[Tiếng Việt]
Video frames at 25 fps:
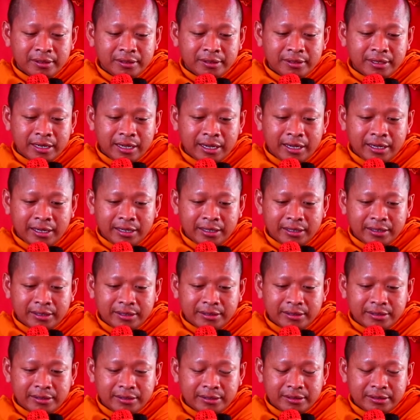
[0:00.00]
này
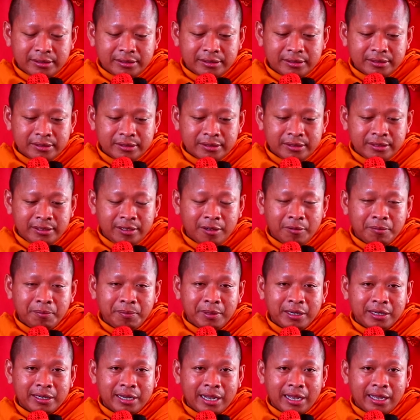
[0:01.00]
nhom
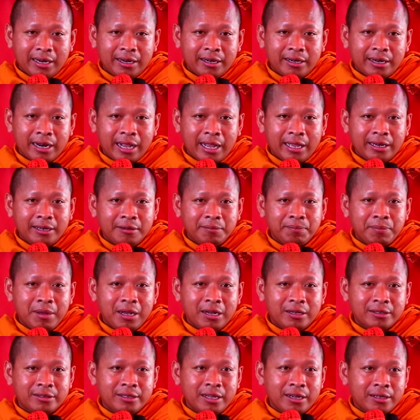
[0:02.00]
bạc cả ra na nâng
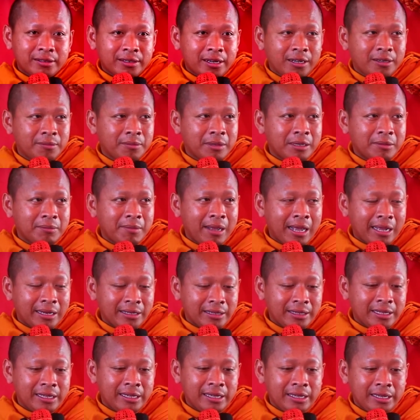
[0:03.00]
phật tật nâng mình bàn
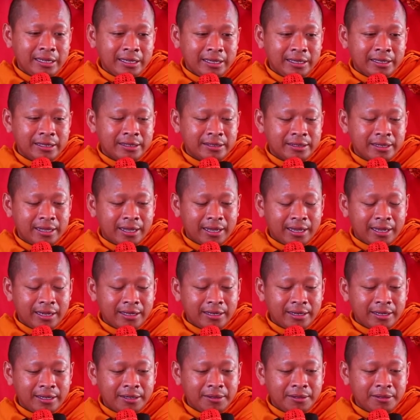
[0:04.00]
tê ta hạt
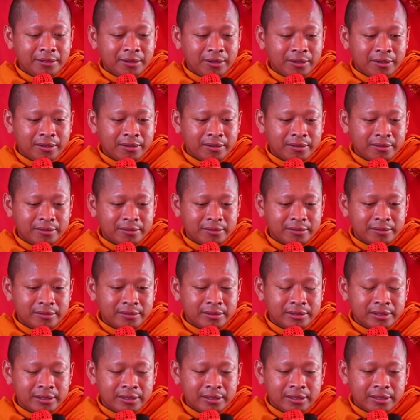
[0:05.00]
đấy có
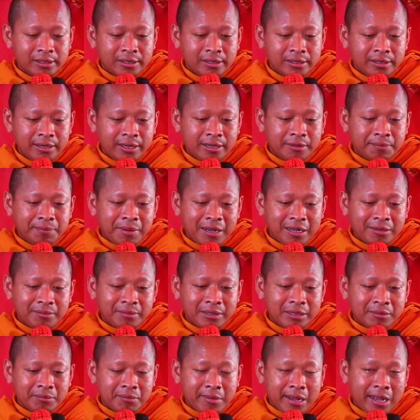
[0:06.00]
niềng phật
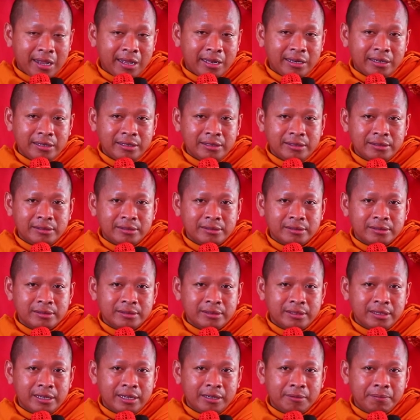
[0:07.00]
mình bán
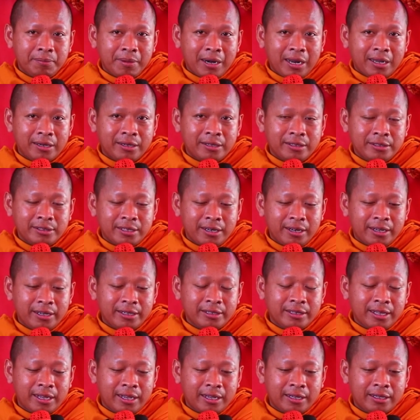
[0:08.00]
niềng pride nâng chai
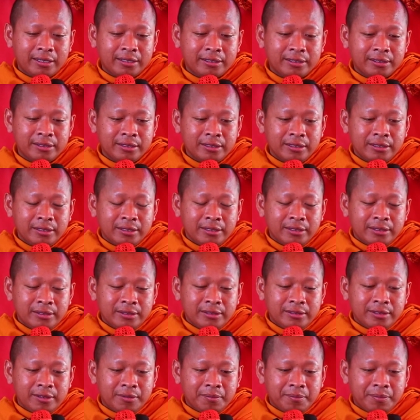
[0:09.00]
thà
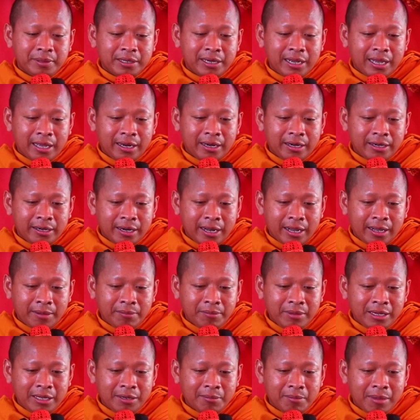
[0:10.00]
nhom bạc cả ra na
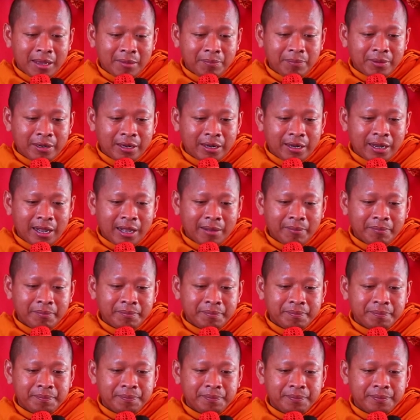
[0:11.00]
miền ba bạc
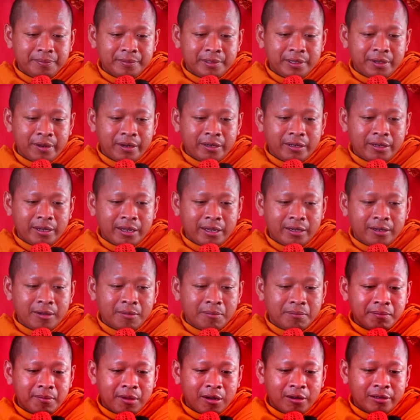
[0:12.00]
cam cần để
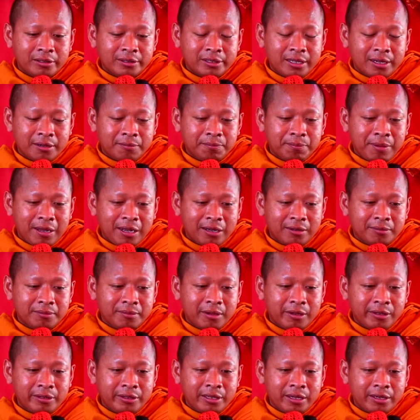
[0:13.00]
cầm băng tật phật
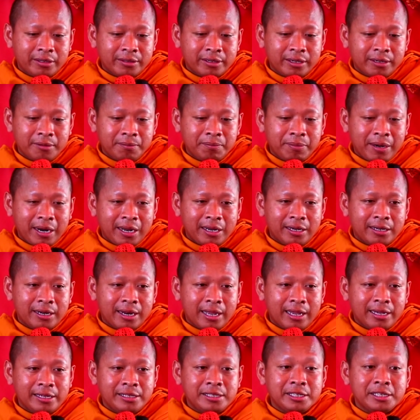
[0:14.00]
má tật nâng pride
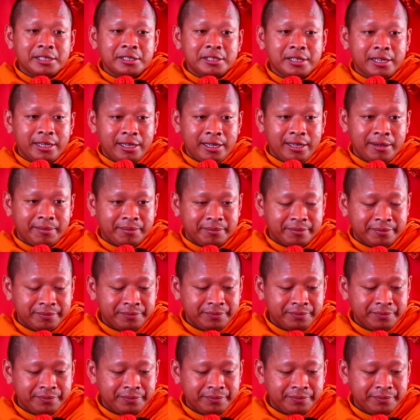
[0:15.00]
khai chỉ chiêm